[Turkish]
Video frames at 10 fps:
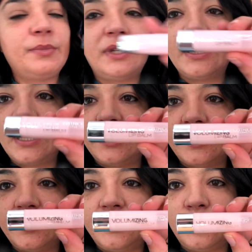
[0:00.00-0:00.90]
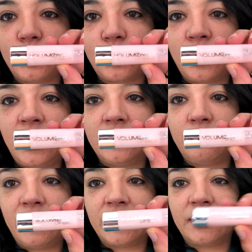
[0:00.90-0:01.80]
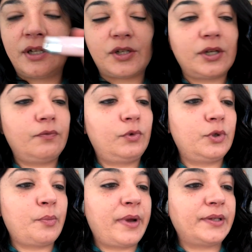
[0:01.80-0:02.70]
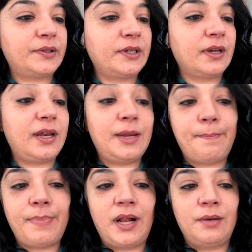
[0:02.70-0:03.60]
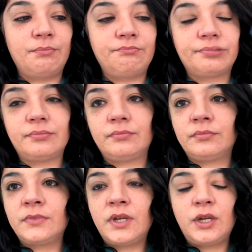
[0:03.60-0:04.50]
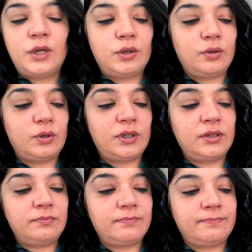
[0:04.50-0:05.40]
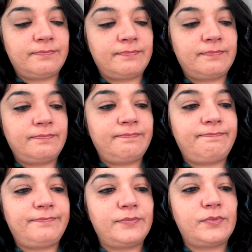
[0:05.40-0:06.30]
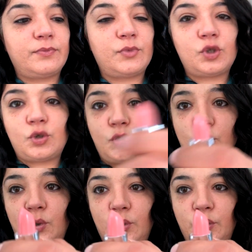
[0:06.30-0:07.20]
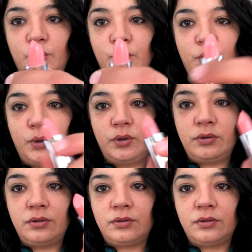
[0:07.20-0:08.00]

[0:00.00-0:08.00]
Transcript: Bir de Catrice'in şunu aldım arkadaşlar. Volumizing Lip Balm. O da şöyle görünüyor.